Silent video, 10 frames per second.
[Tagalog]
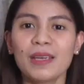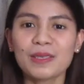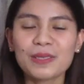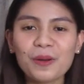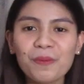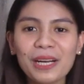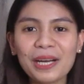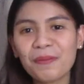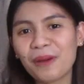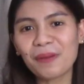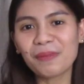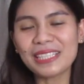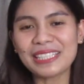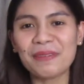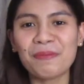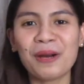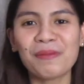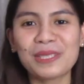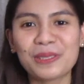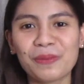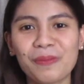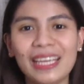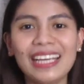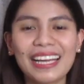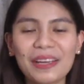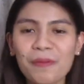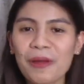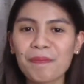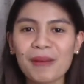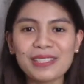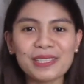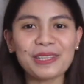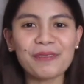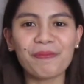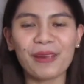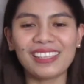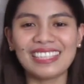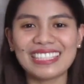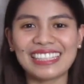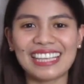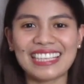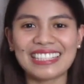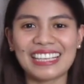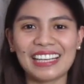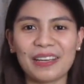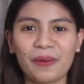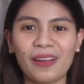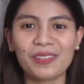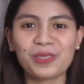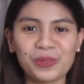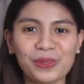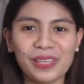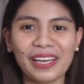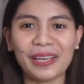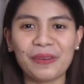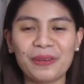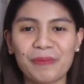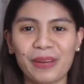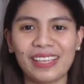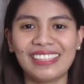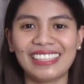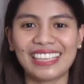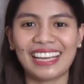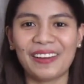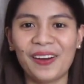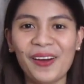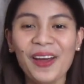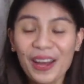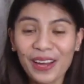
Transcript: So mga mommies and mommies-to-be, ngayong may positive pregnancy test na kayo and sure na kayo na pregnant kayo,